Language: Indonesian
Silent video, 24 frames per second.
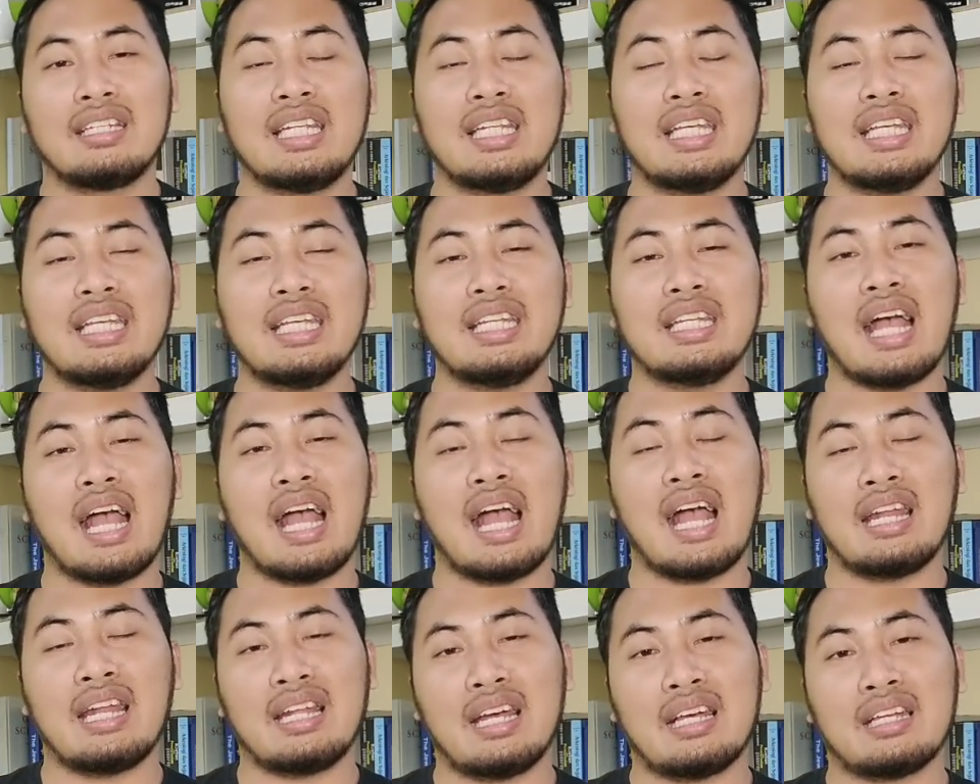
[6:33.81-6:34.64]
Tidak
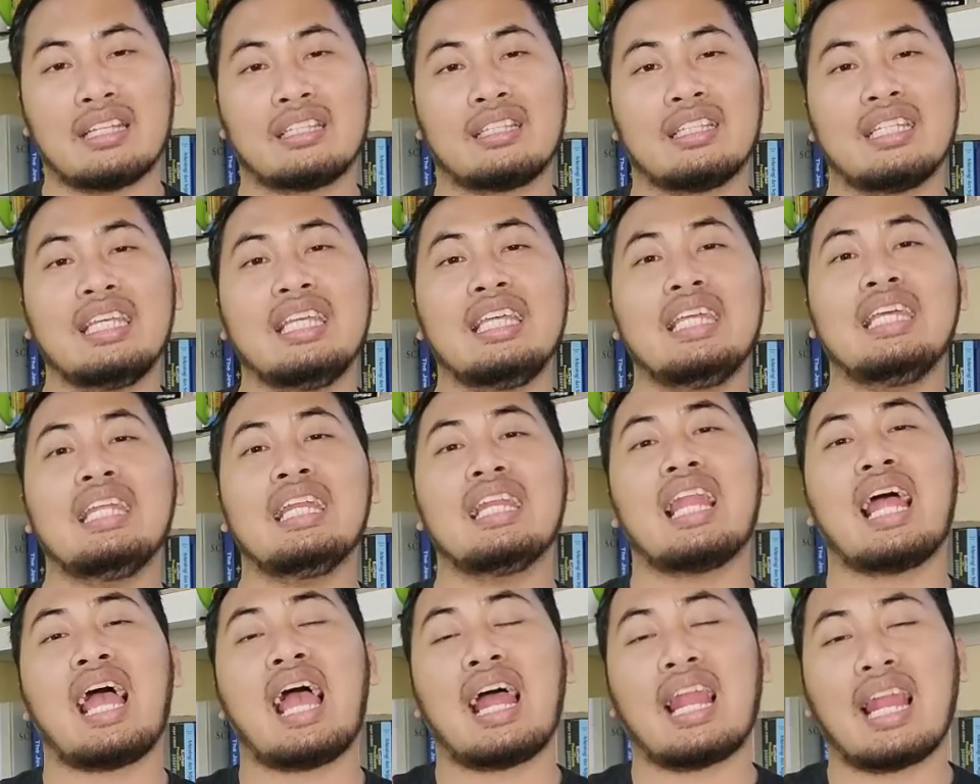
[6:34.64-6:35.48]
ada
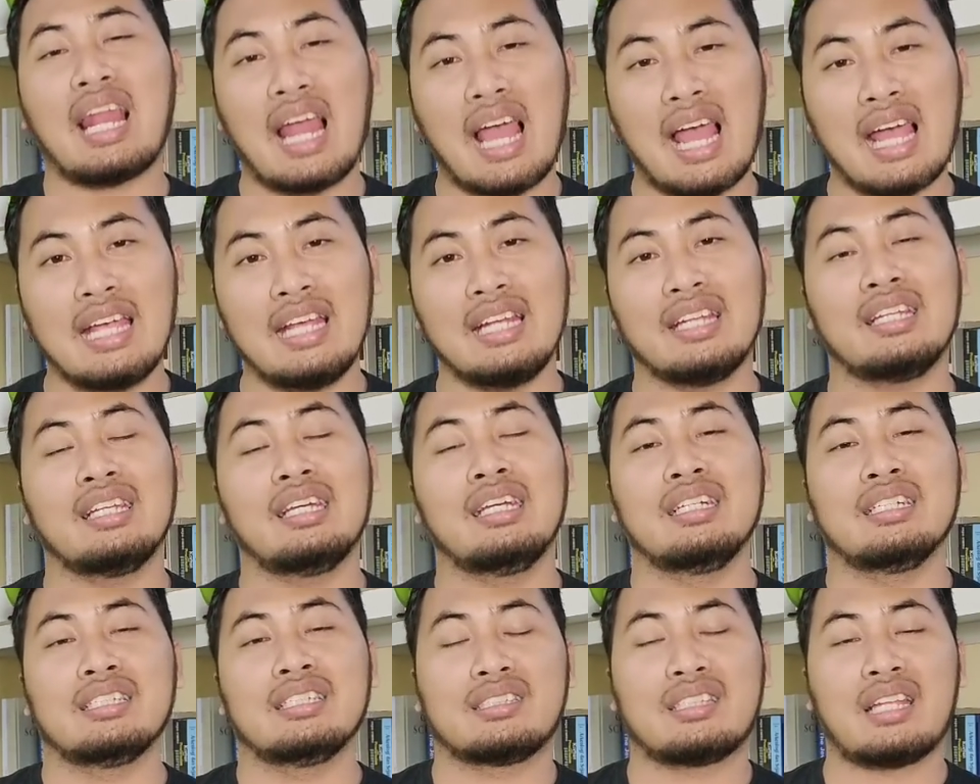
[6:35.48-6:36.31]
ilah lain
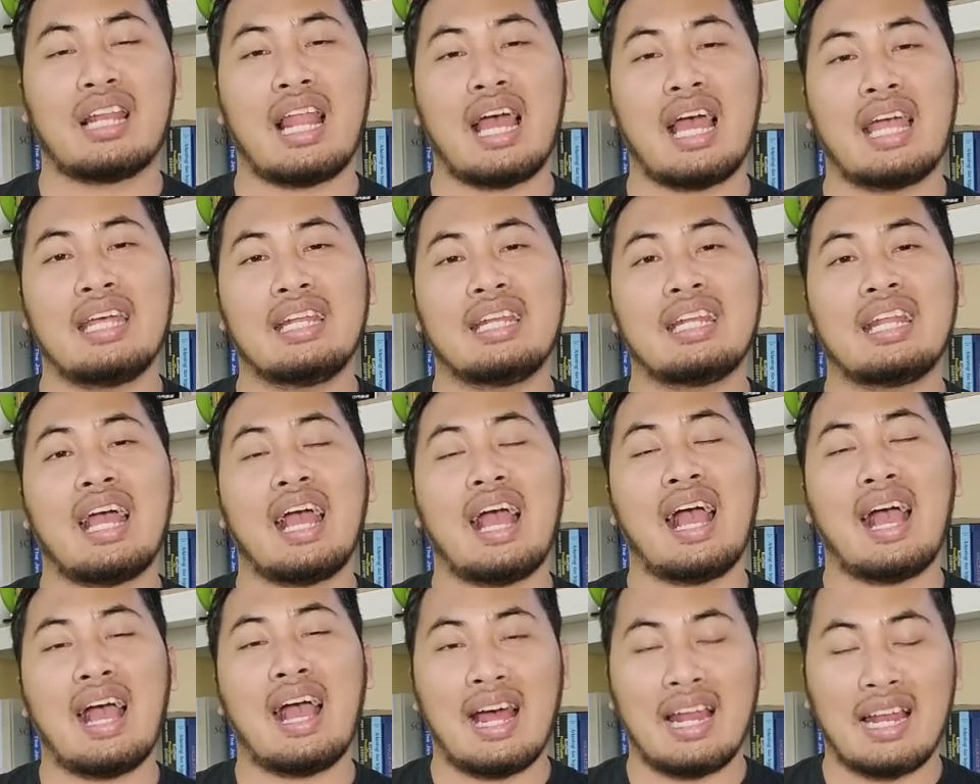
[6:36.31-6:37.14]
selain
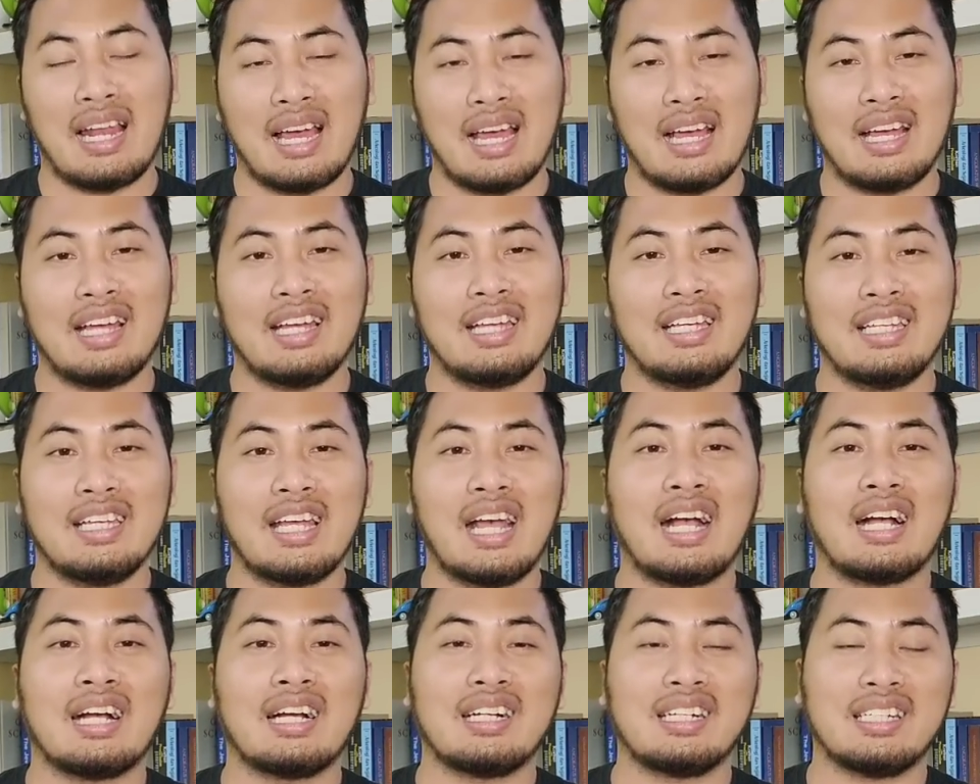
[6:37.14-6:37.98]
Allah
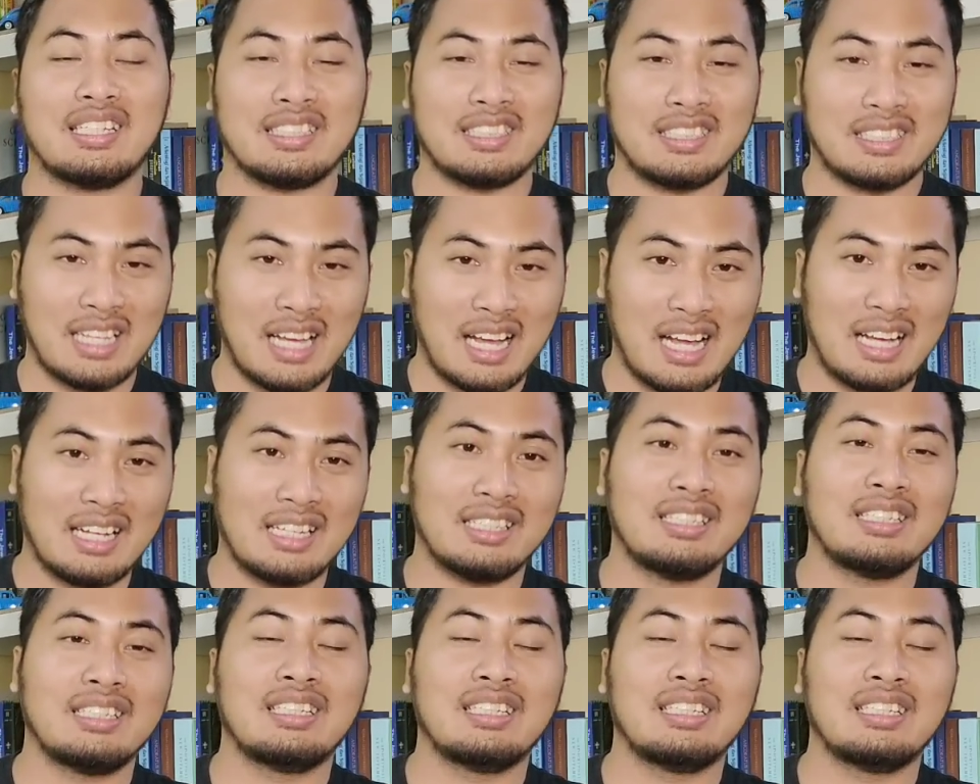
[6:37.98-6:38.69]
yang Esa.